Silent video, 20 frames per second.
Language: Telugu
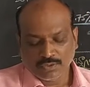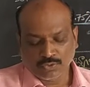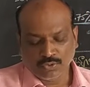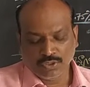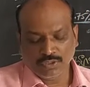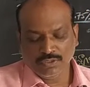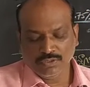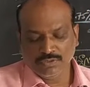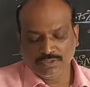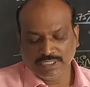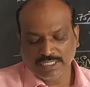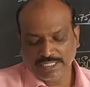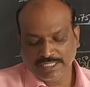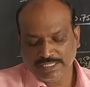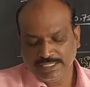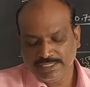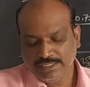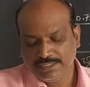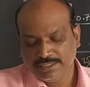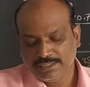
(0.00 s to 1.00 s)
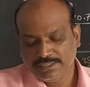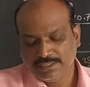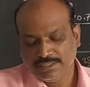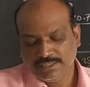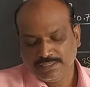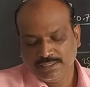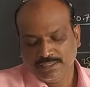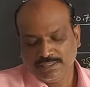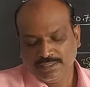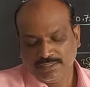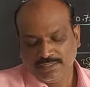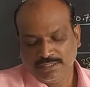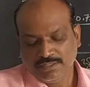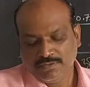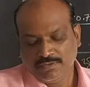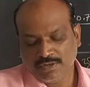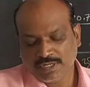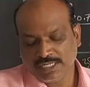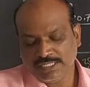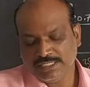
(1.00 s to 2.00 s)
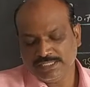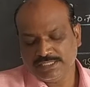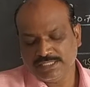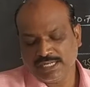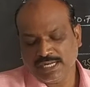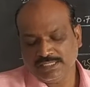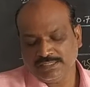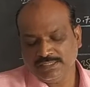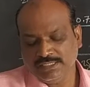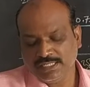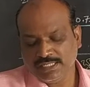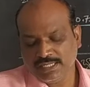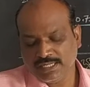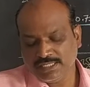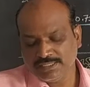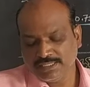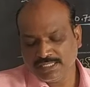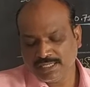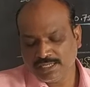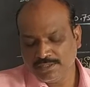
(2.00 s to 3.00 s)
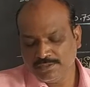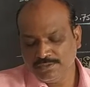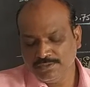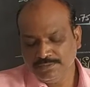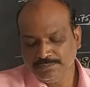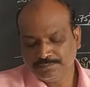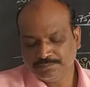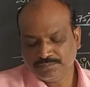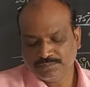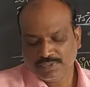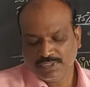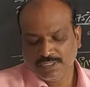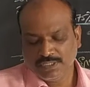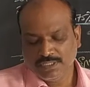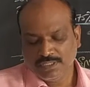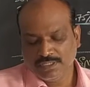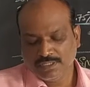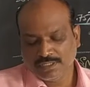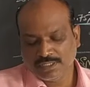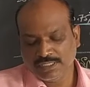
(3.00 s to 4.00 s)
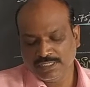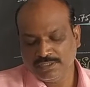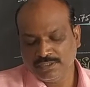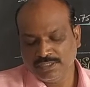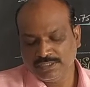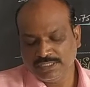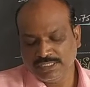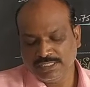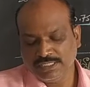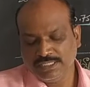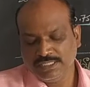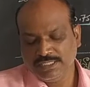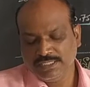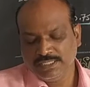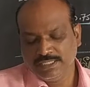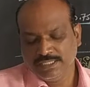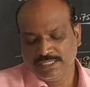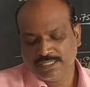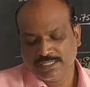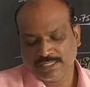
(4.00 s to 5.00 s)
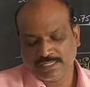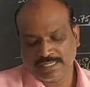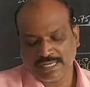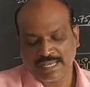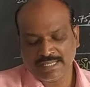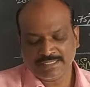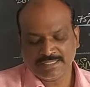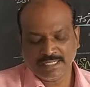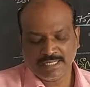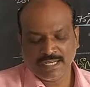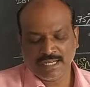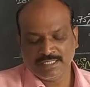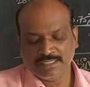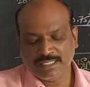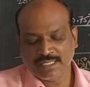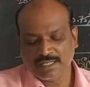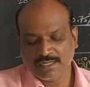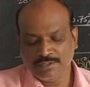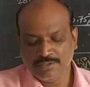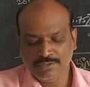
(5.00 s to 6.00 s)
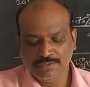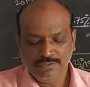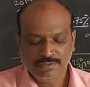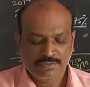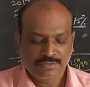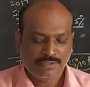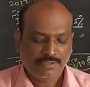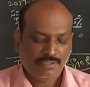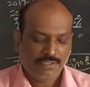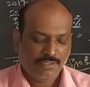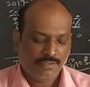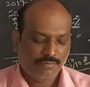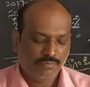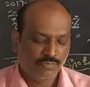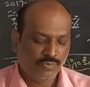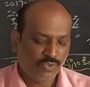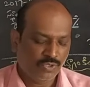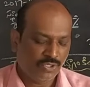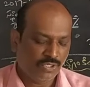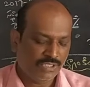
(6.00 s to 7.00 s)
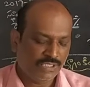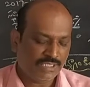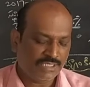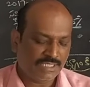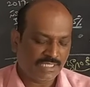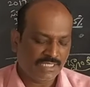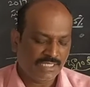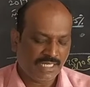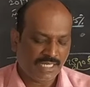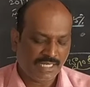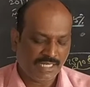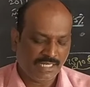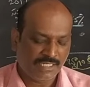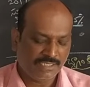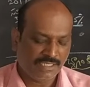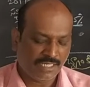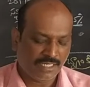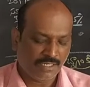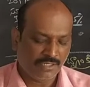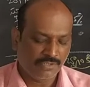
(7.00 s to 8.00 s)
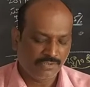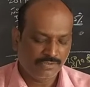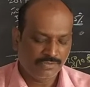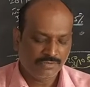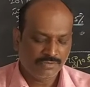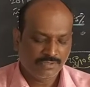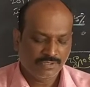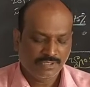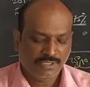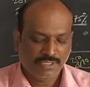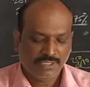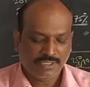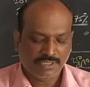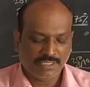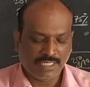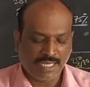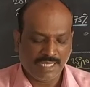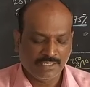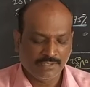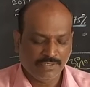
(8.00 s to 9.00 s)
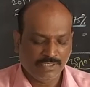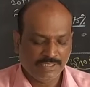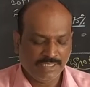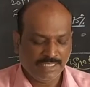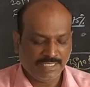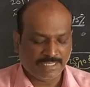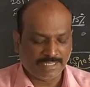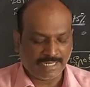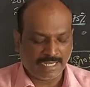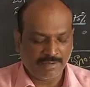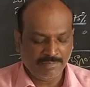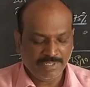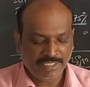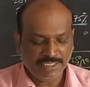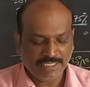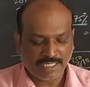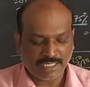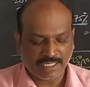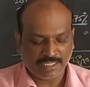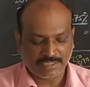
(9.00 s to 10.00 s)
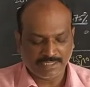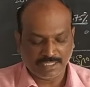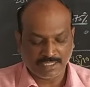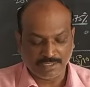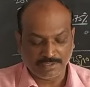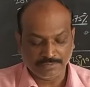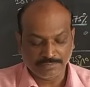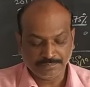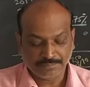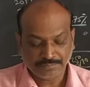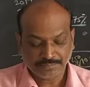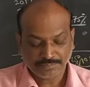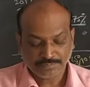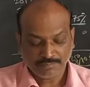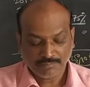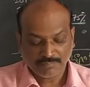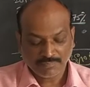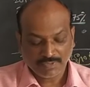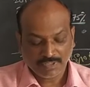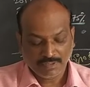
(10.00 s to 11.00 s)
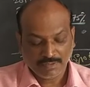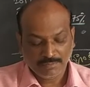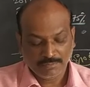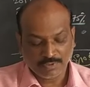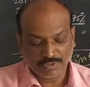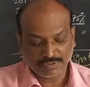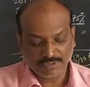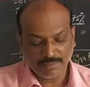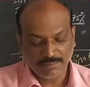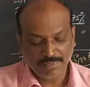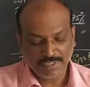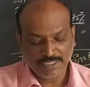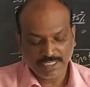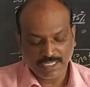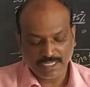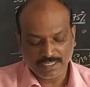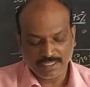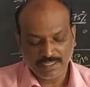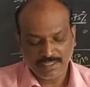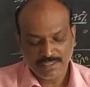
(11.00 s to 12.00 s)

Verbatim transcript: రోడ్లు ఉన్నాయి ఒకటి జాతీయ రహదారులు రెండవది రాష్ట్ర రహదారులు మూడవది జిల్లా రహదారులు నాలుగవది గ్రామీణ రహదారులు మొత్తం మీద